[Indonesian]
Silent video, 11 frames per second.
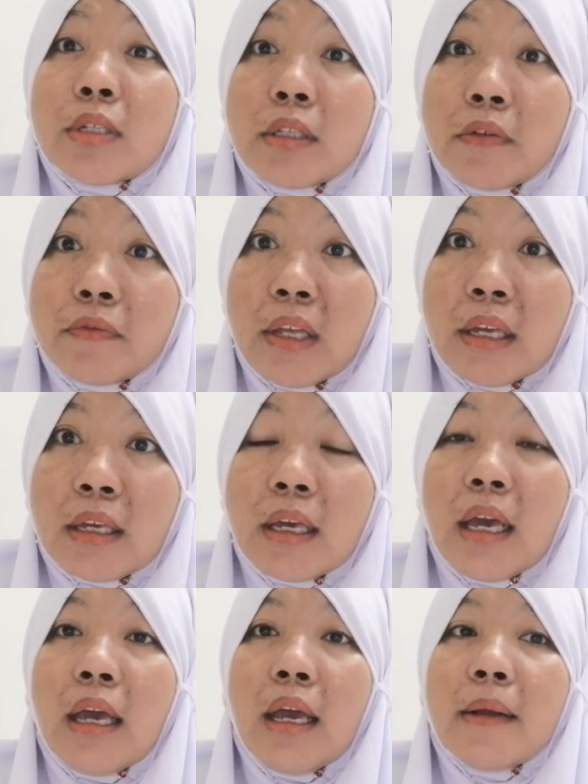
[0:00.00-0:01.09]
positif
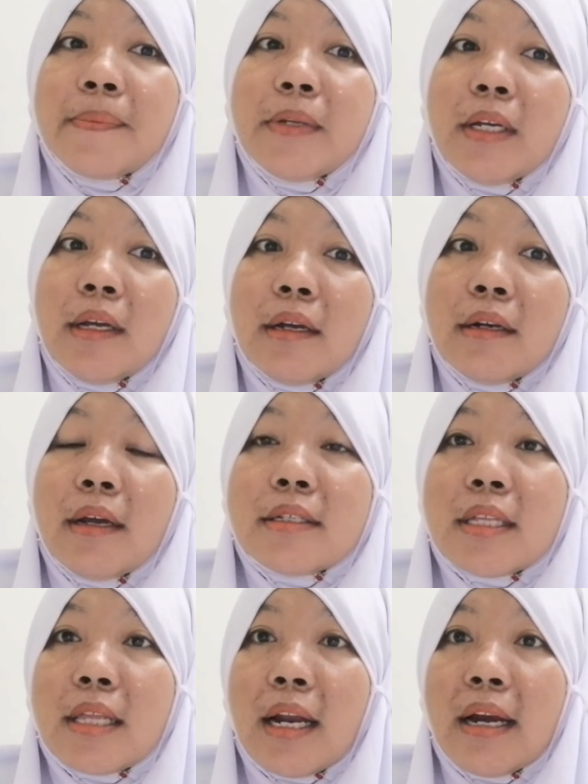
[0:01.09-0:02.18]
thinking dan
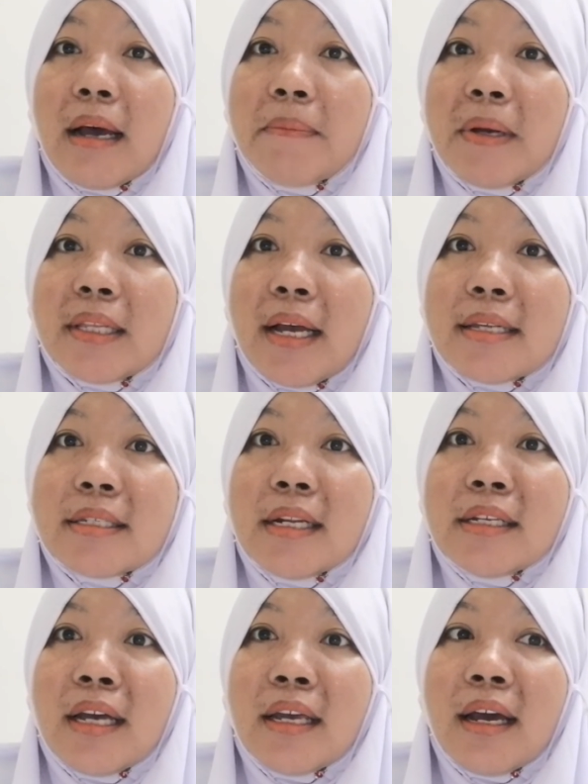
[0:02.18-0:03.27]
setelah dapat
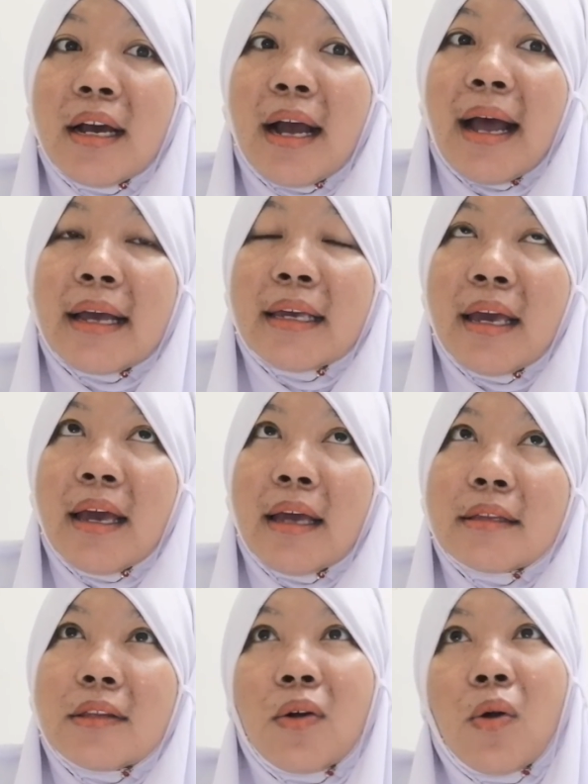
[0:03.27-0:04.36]
hasilnya ya
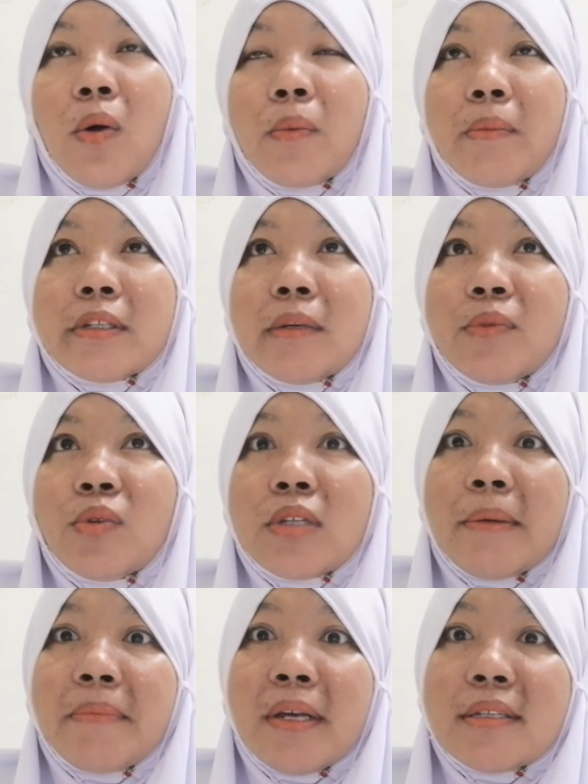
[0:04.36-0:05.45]
kaget drop macam itu
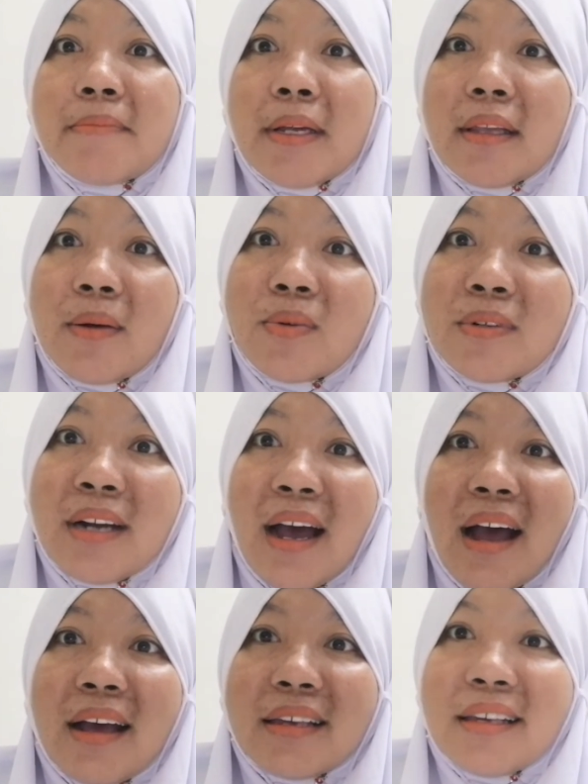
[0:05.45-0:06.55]
sampai sempat aku
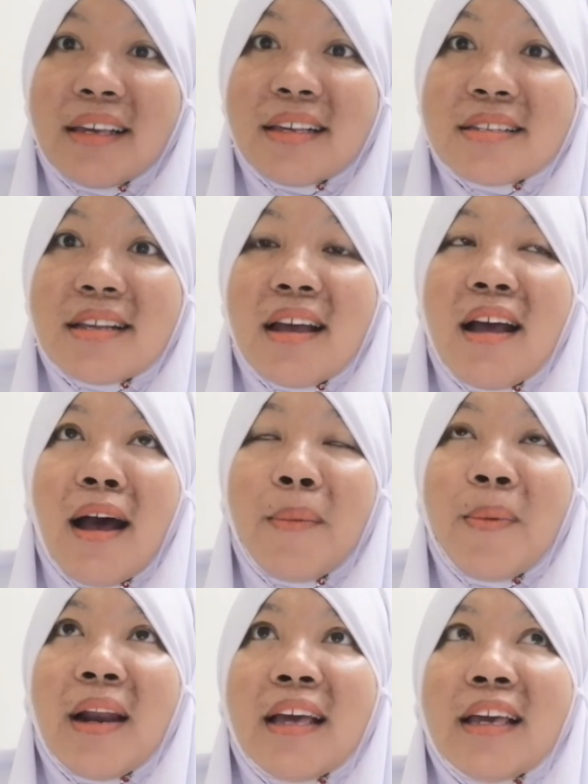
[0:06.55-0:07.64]
nangis
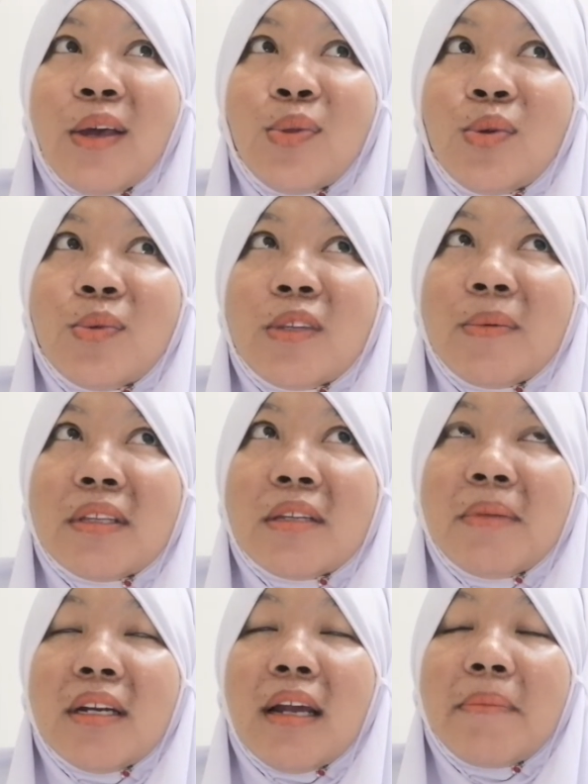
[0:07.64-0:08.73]
apalagi itu
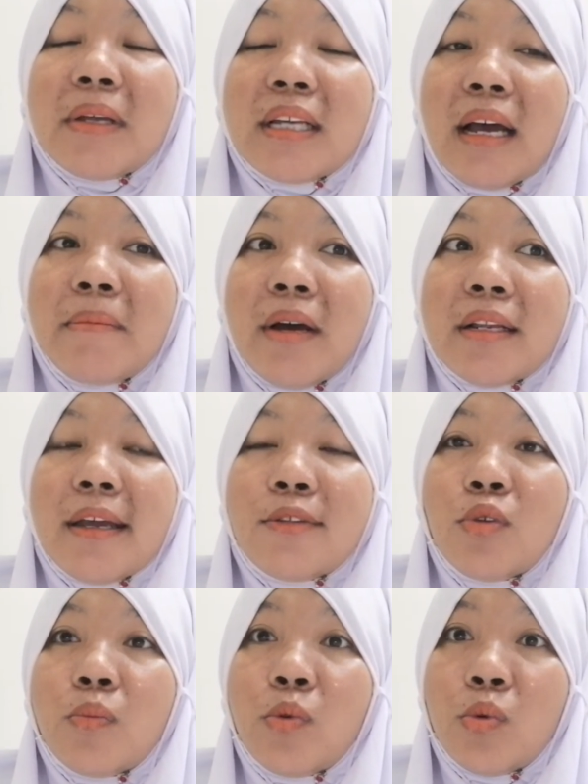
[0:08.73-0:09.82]
teman-teman dapat kabarnya
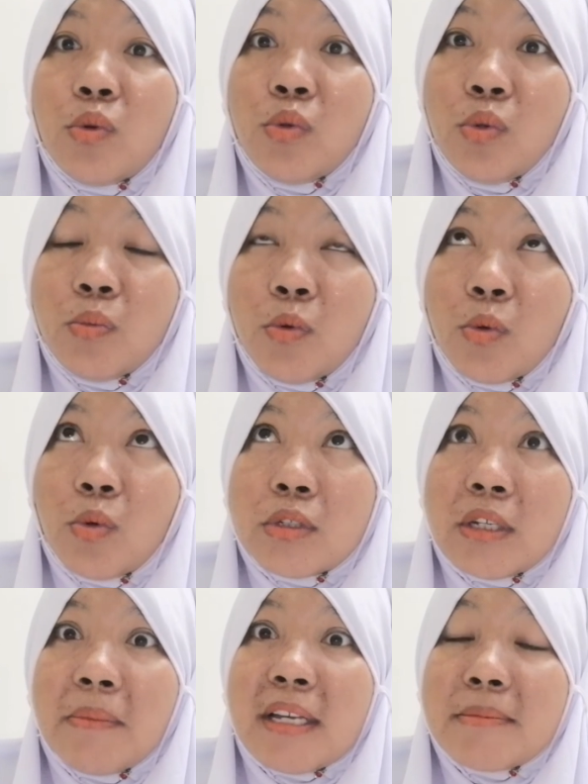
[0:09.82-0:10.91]
itu pukul pukul
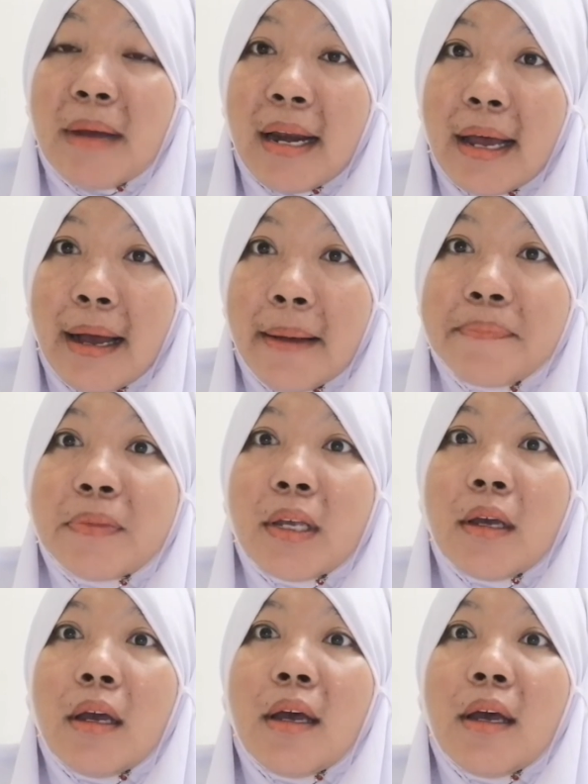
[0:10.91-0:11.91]
11 malam